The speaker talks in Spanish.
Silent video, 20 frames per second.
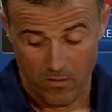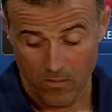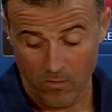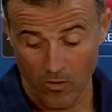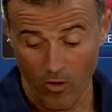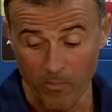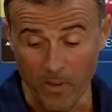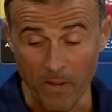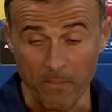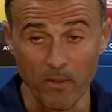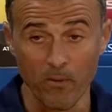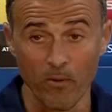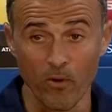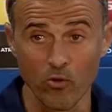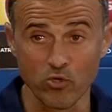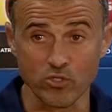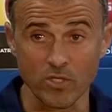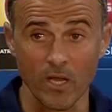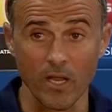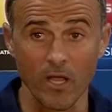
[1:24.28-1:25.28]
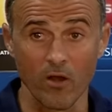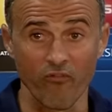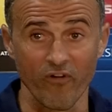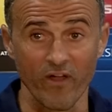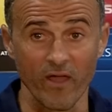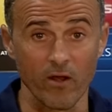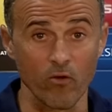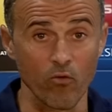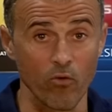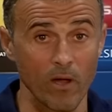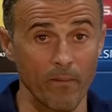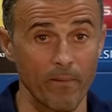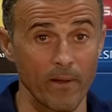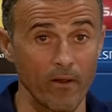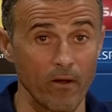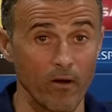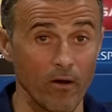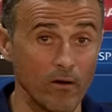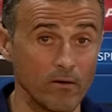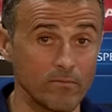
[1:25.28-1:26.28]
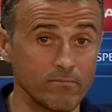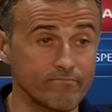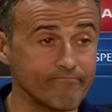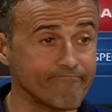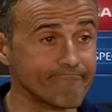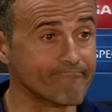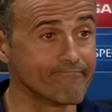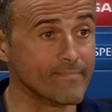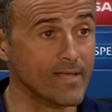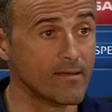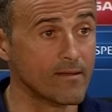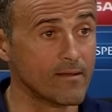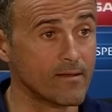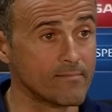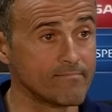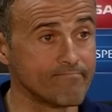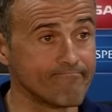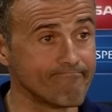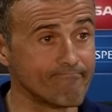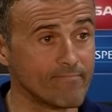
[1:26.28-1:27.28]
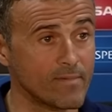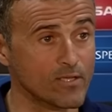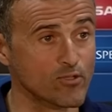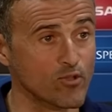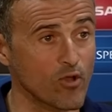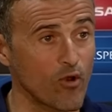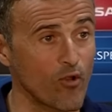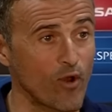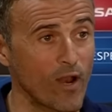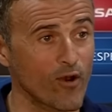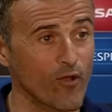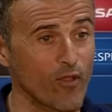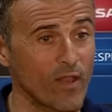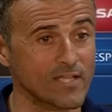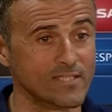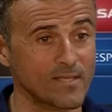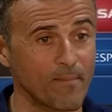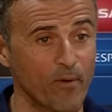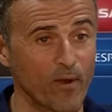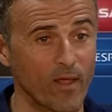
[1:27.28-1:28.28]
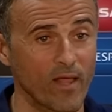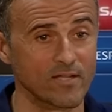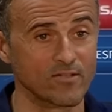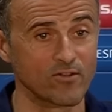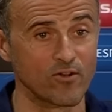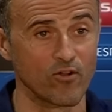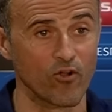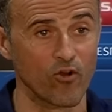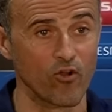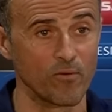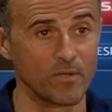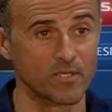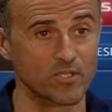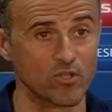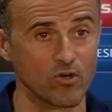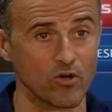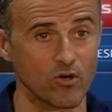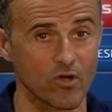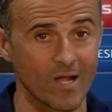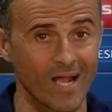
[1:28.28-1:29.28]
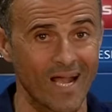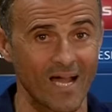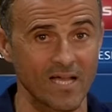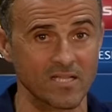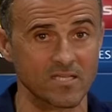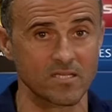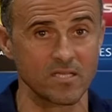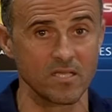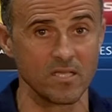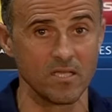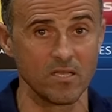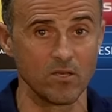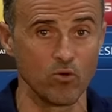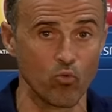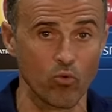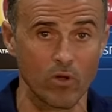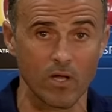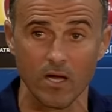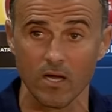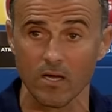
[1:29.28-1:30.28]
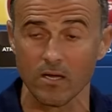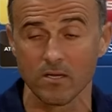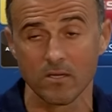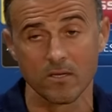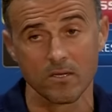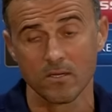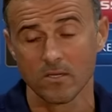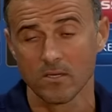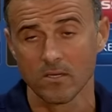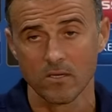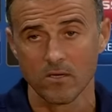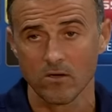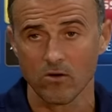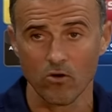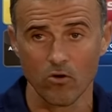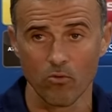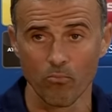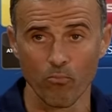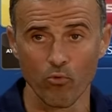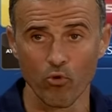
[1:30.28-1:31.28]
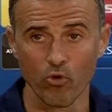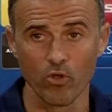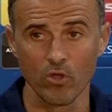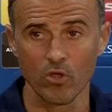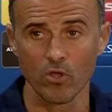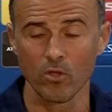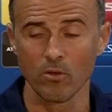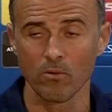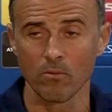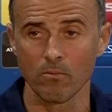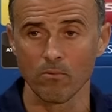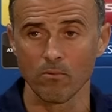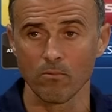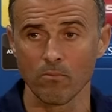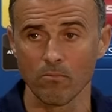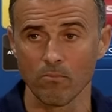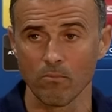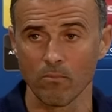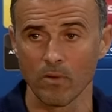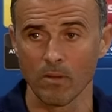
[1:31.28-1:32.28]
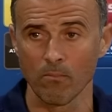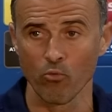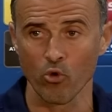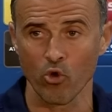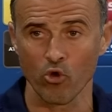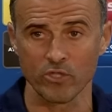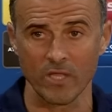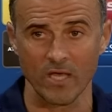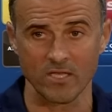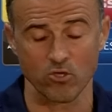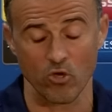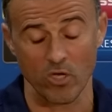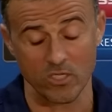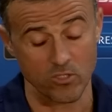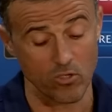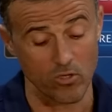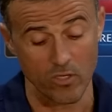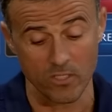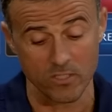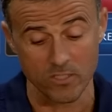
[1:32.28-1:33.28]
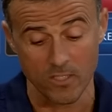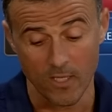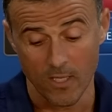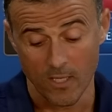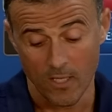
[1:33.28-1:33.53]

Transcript: Hombre, a mí me gustaría no fallar nunca, pero eso a lo largo de las temporadas no lo he visto casi nunca, o muy, en muy contadas ocasiones.